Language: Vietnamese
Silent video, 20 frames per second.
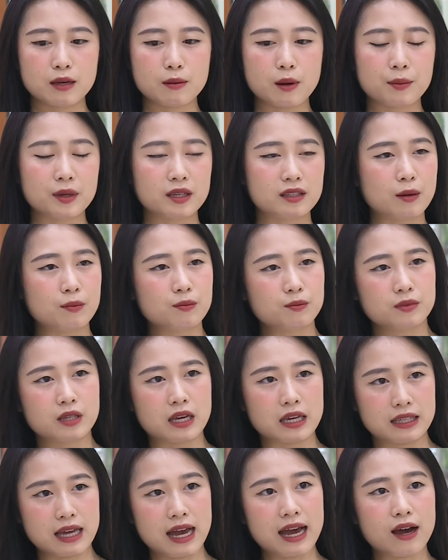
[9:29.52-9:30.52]
Khi mà mình tập
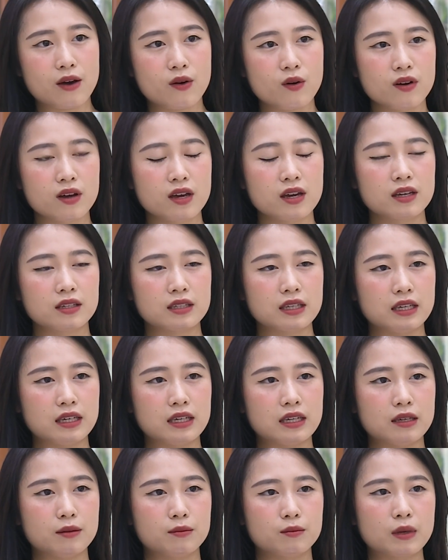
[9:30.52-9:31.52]
thể thao
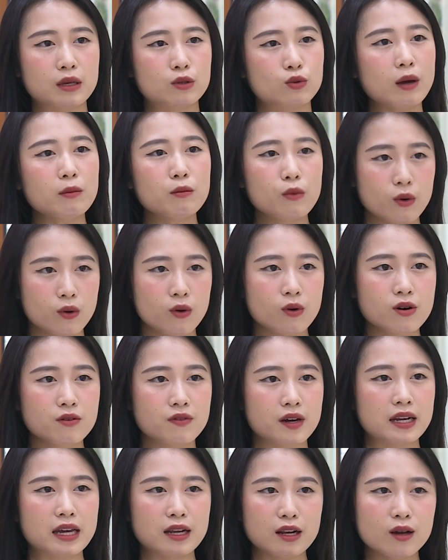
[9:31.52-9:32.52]
thì mình toát mồ hôi
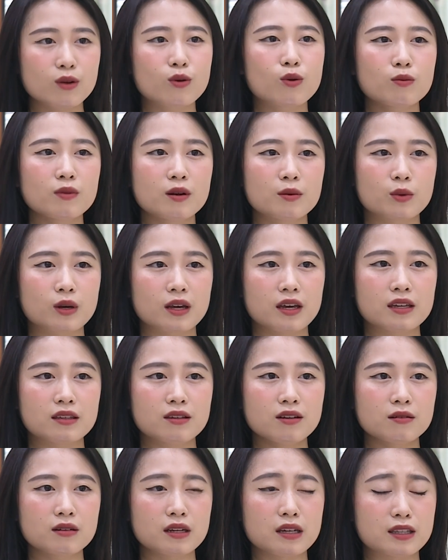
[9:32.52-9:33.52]
và đấy là cũng là một cái hình
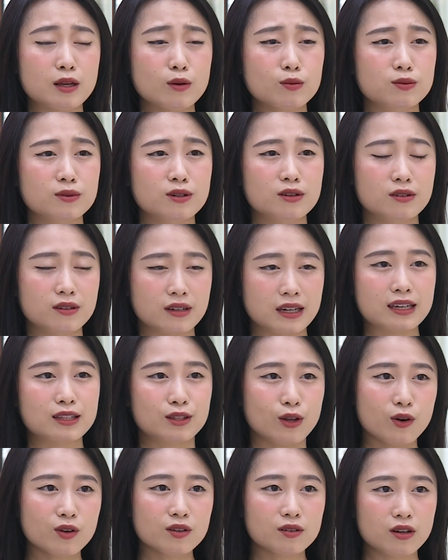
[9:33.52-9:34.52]
thức detox cực kỳ
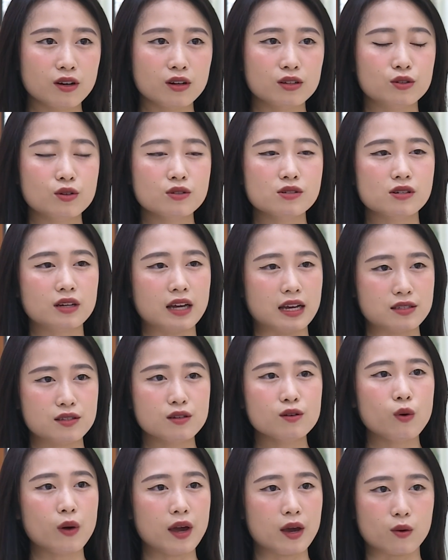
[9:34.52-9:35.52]
tốt. Nó là tốt cho cả
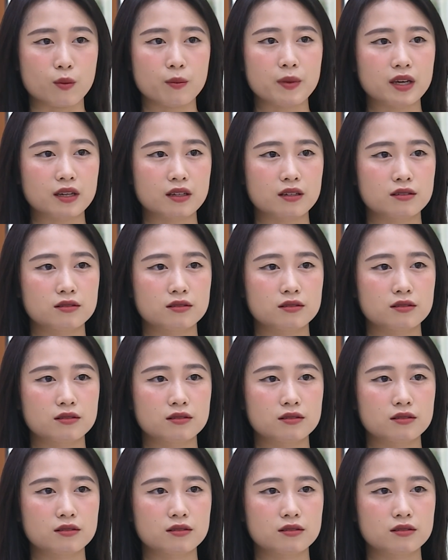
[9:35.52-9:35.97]
sức khỏe của mình,